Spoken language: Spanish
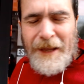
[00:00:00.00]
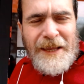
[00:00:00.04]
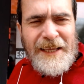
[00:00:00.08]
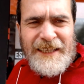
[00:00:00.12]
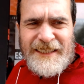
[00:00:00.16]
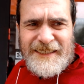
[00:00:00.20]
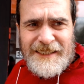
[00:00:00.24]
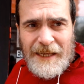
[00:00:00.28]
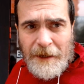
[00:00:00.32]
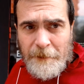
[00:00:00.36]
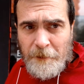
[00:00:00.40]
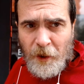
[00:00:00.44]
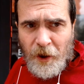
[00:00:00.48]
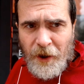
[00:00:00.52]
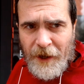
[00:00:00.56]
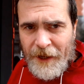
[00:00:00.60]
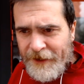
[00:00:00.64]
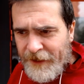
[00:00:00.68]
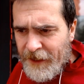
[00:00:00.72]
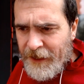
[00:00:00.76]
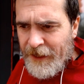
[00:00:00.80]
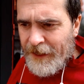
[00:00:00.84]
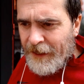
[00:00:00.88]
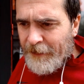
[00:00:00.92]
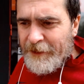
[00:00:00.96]
y se
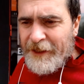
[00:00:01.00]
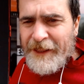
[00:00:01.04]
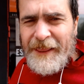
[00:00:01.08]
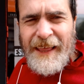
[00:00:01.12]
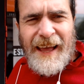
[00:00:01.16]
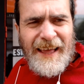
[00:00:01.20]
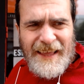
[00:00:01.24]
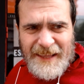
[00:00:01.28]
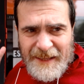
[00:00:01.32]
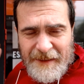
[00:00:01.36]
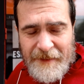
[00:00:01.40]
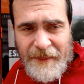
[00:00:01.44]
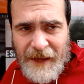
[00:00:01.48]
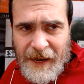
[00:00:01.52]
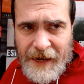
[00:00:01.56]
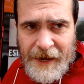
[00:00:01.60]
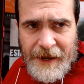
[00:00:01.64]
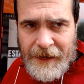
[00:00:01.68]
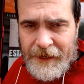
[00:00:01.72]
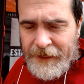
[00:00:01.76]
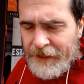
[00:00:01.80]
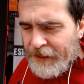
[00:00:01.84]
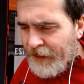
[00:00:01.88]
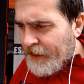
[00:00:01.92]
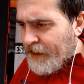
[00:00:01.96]
mojan en la vida y dan
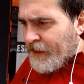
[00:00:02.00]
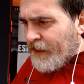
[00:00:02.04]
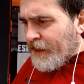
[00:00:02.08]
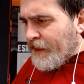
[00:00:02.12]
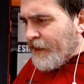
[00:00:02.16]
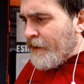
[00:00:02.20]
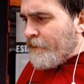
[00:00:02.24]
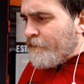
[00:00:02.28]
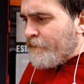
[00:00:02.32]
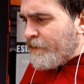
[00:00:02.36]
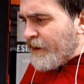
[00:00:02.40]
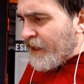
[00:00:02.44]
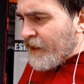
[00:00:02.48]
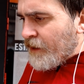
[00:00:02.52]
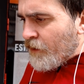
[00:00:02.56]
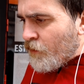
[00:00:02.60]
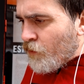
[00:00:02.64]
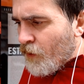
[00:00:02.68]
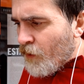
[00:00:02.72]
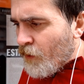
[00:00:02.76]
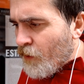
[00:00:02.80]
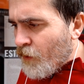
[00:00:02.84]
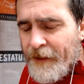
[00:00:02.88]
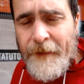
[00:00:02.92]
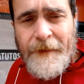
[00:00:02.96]
la cara en
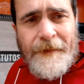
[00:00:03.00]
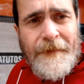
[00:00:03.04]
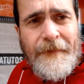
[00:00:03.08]
particular.